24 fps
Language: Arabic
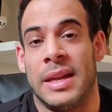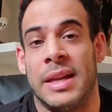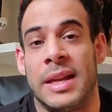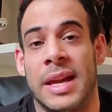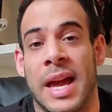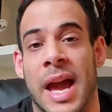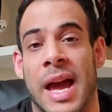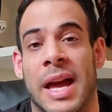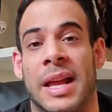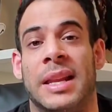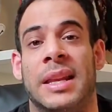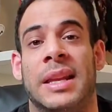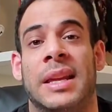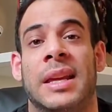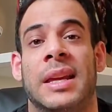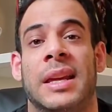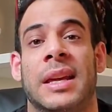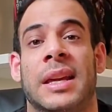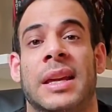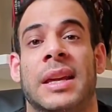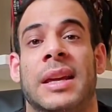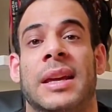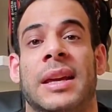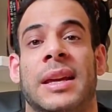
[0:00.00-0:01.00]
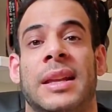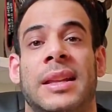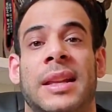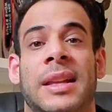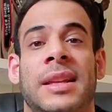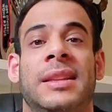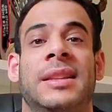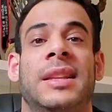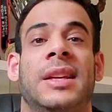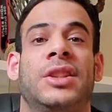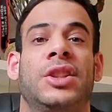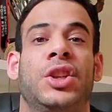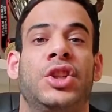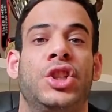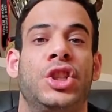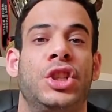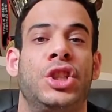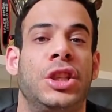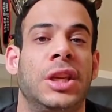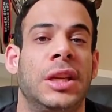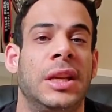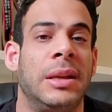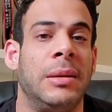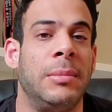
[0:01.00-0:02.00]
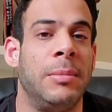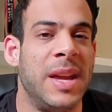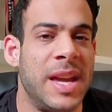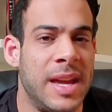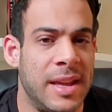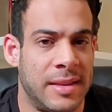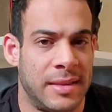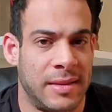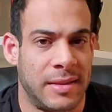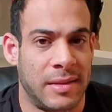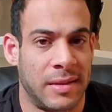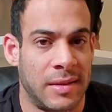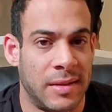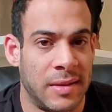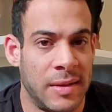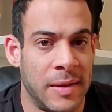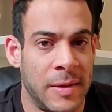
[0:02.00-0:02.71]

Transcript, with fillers: يعني ان انت تشتري بيت